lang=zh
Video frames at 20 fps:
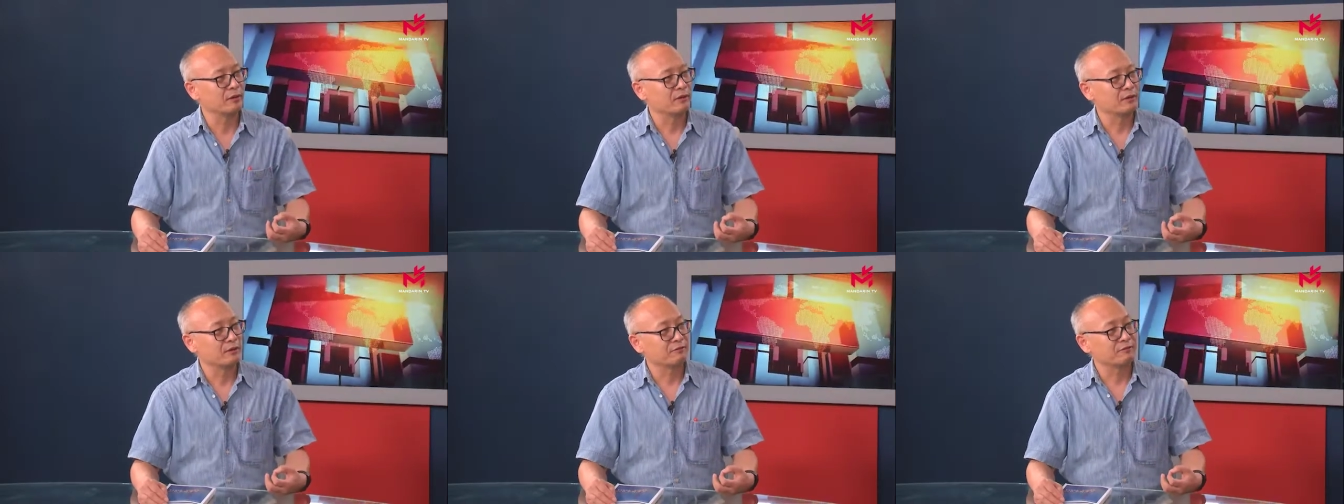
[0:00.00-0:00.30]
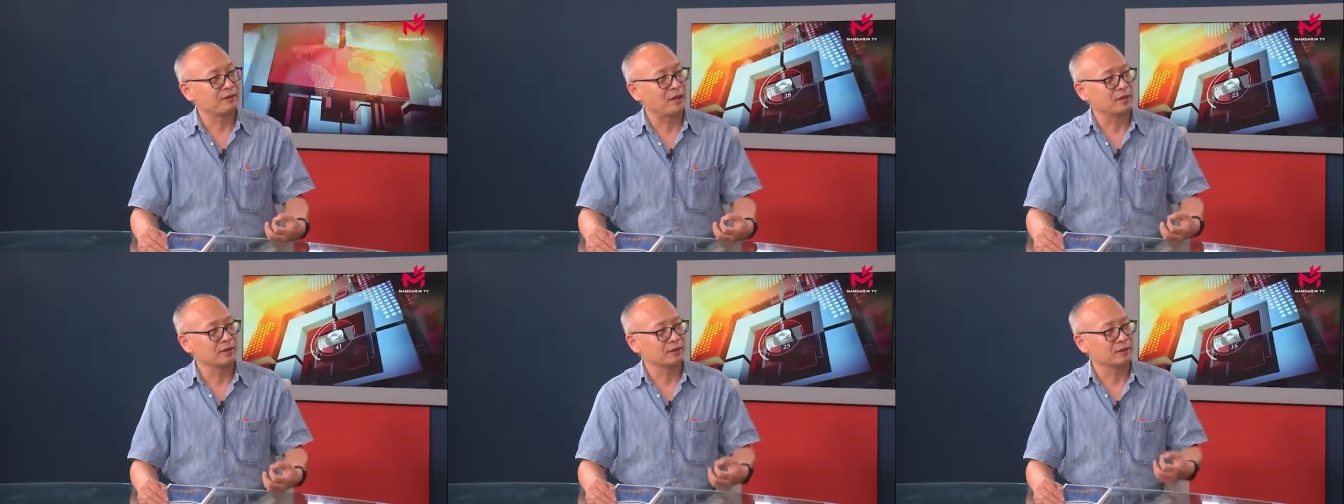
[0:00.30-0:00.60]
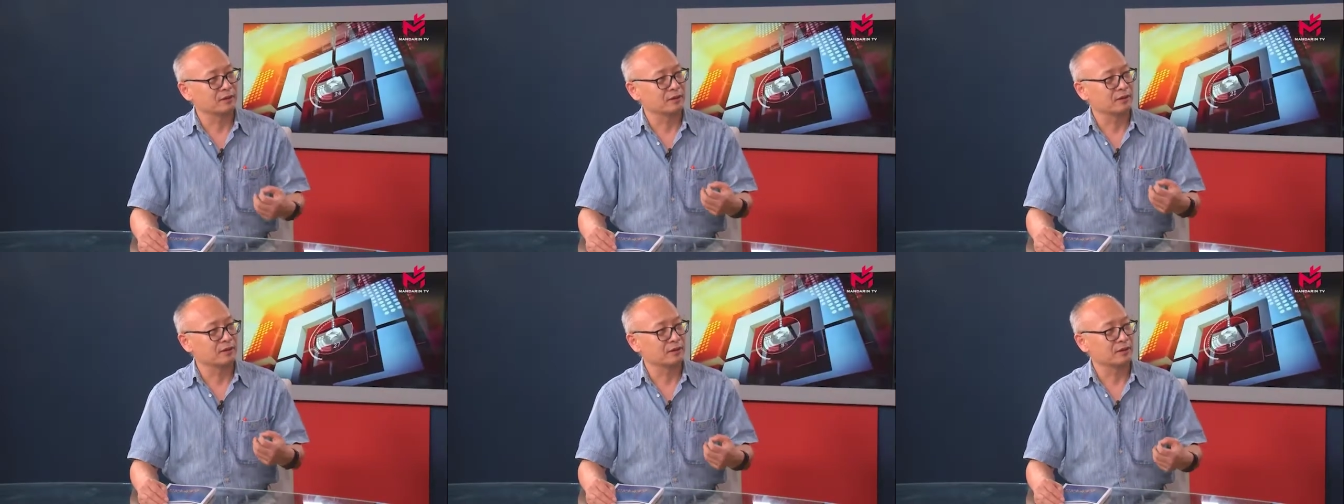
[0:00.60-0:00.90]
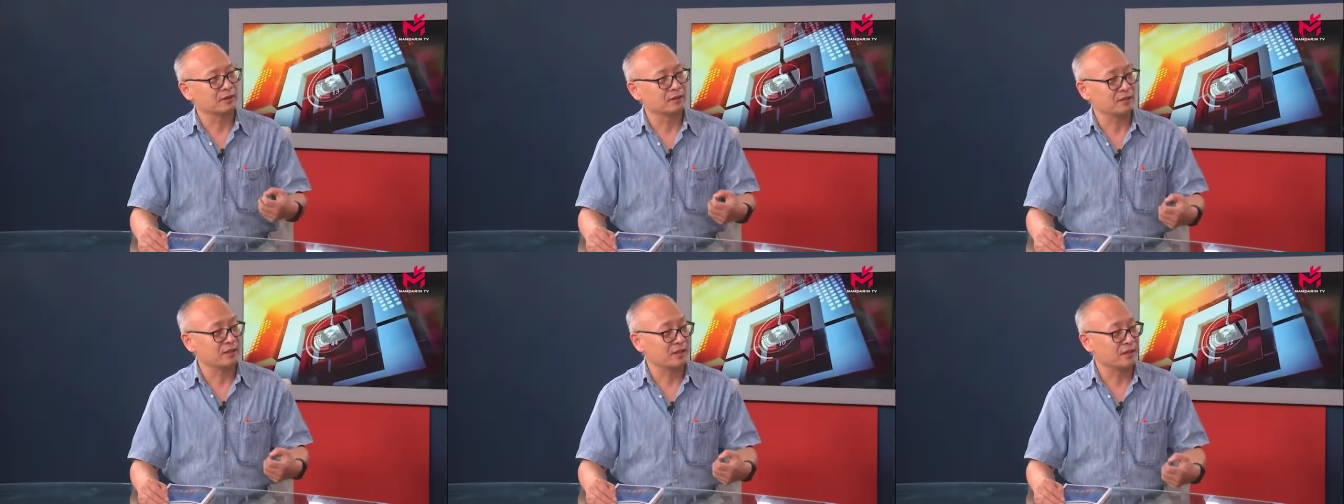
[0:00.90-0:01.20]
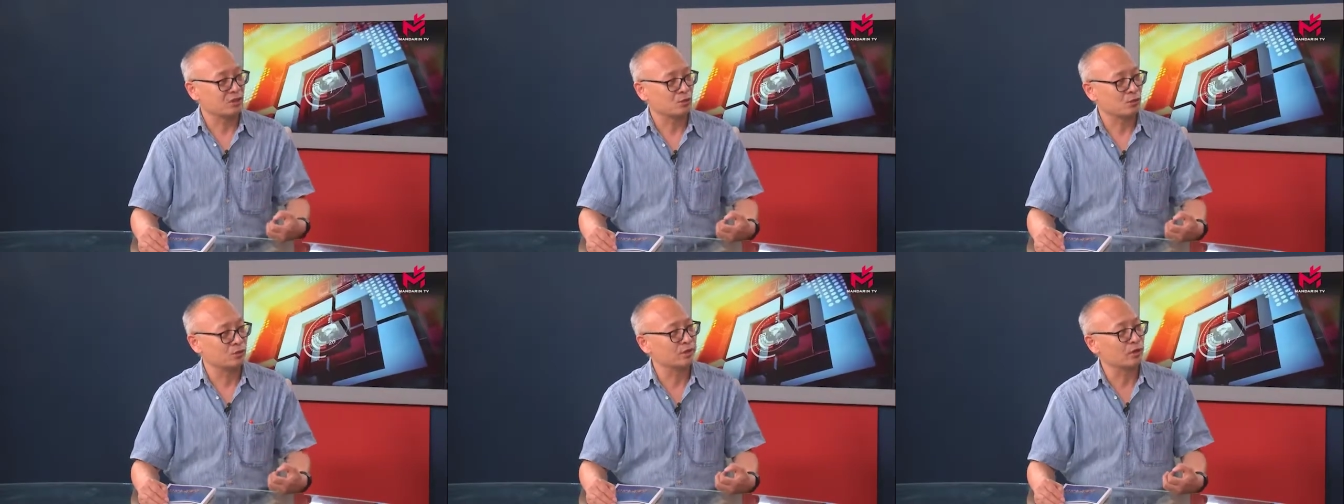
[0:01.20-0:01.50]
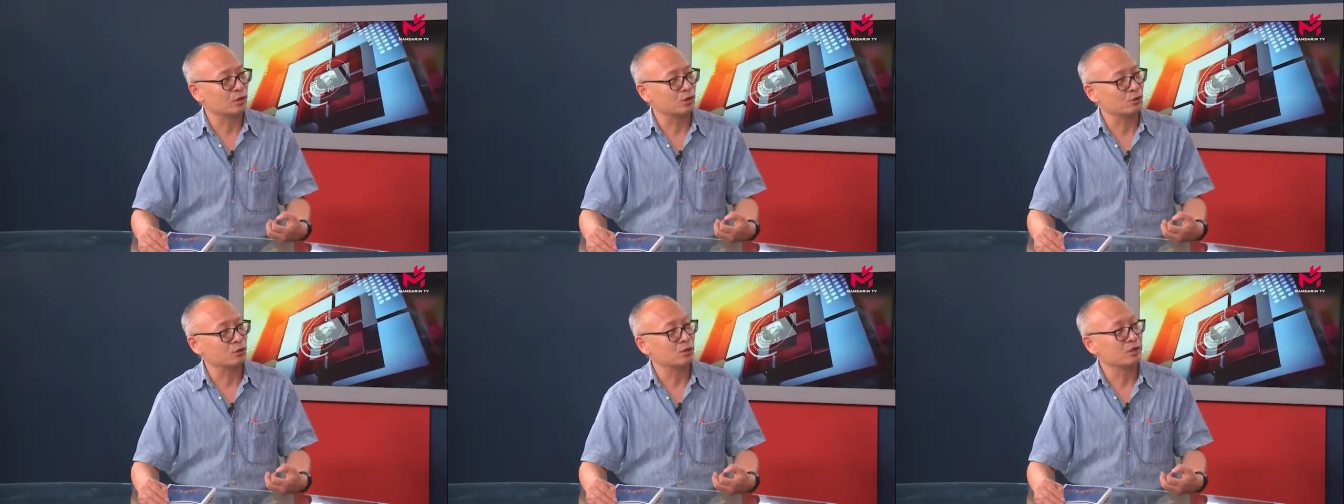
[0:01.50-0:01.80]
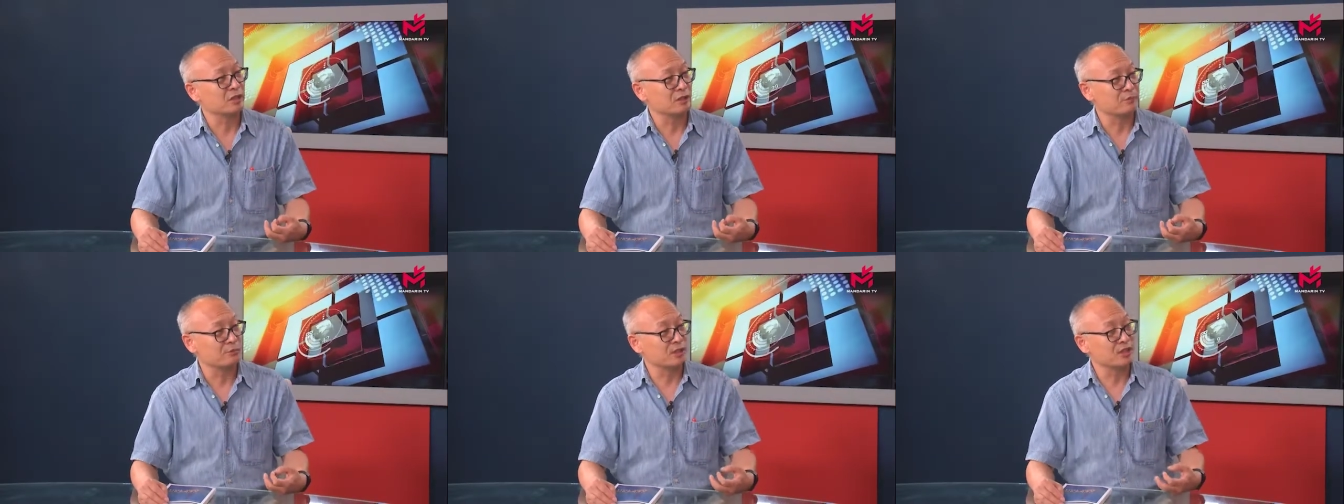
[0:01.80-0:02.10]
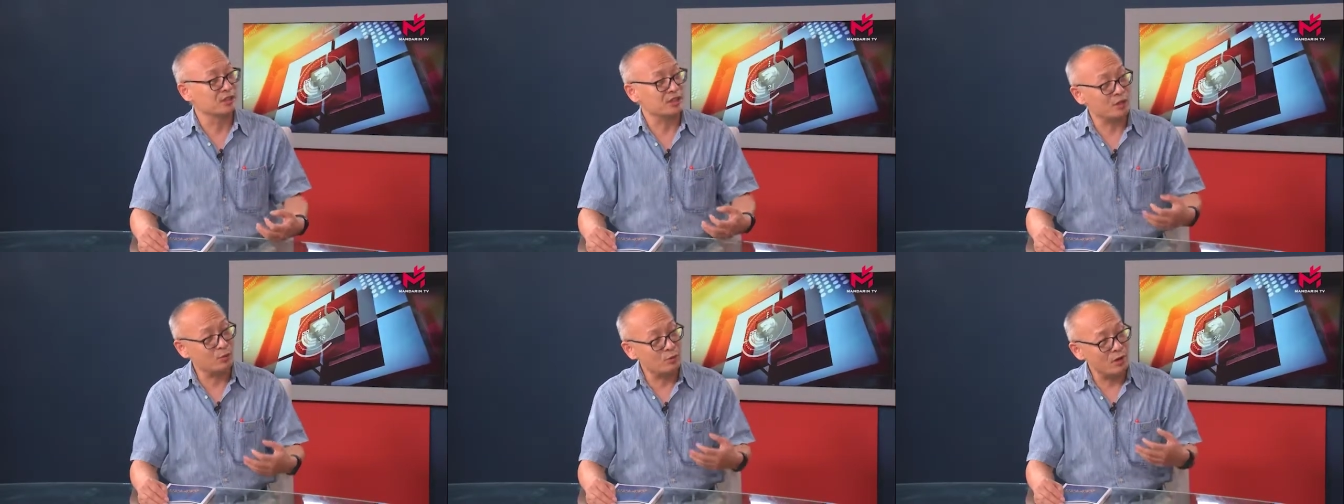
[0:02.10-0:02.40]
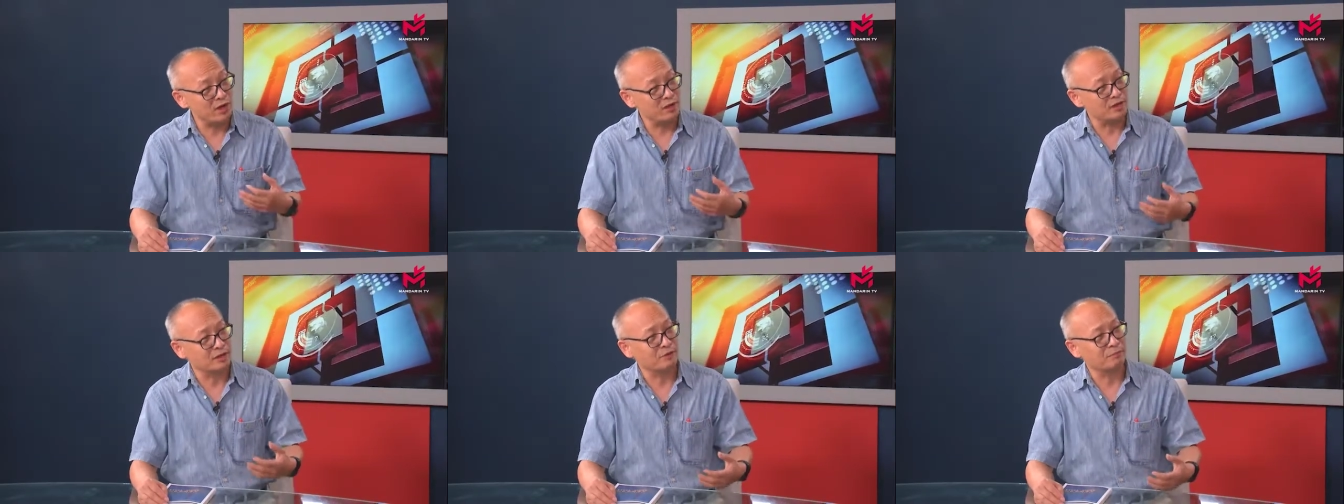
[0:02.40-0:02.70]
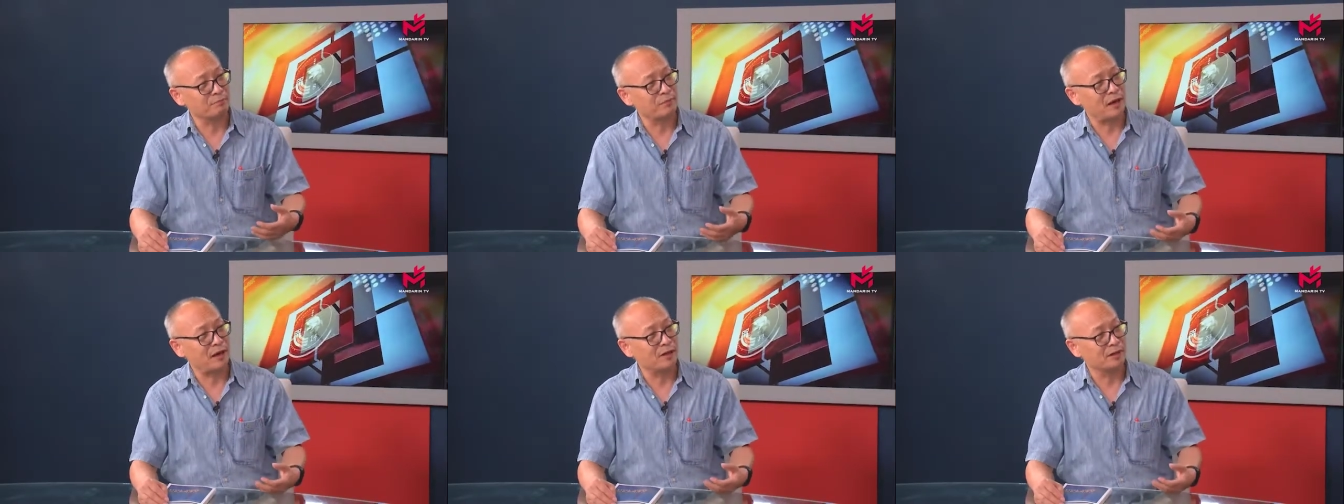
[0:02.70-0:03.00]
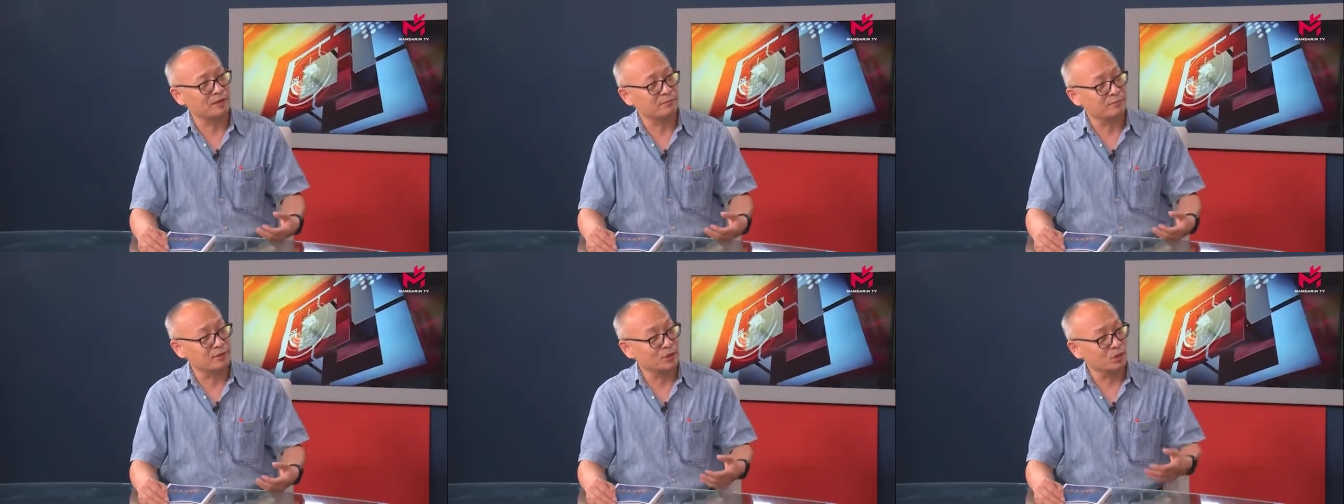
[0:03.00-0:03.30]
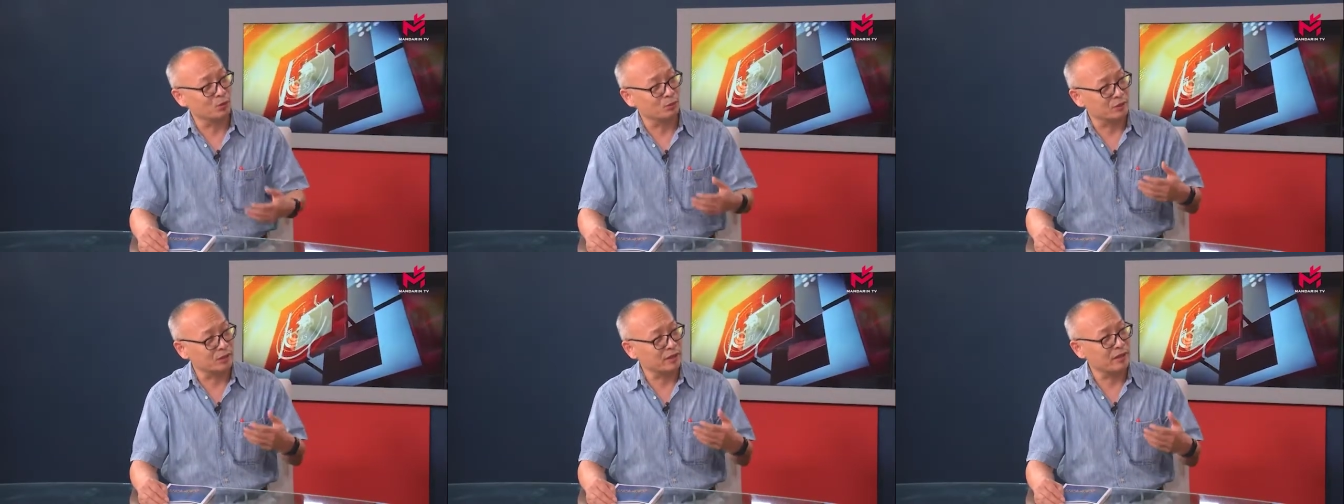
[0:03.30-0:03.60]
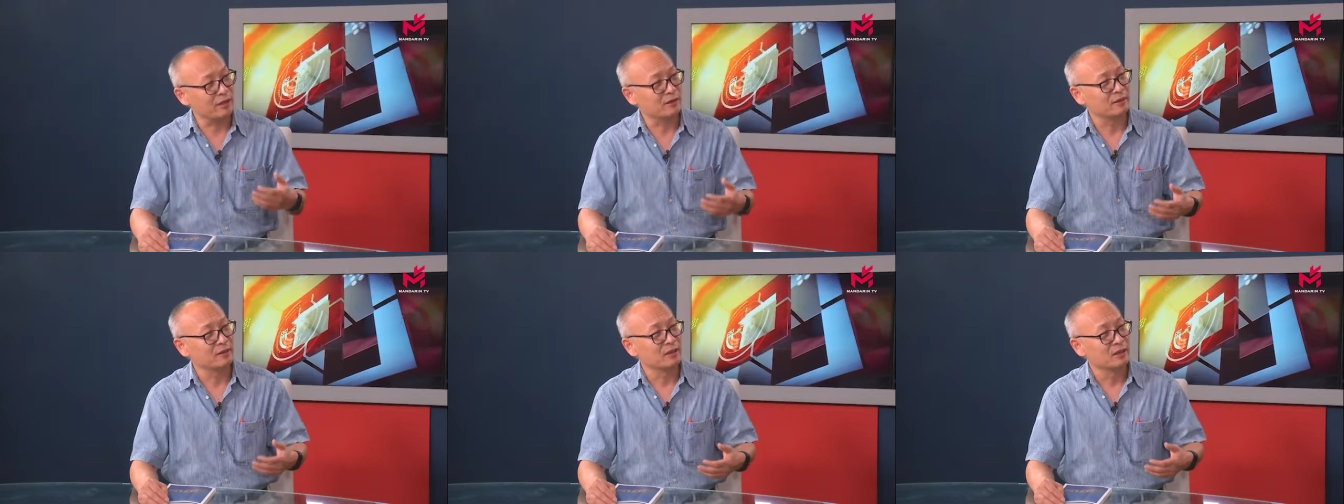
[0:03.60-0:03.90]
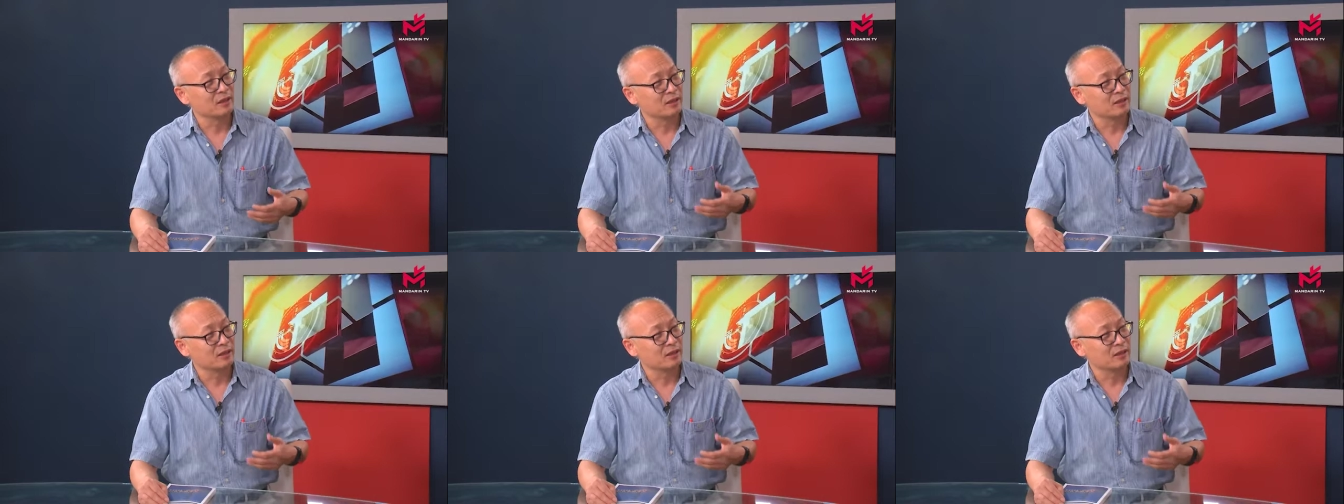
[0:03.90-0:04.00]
发了个那个电子邮件，说你们谁愿意把你们酒店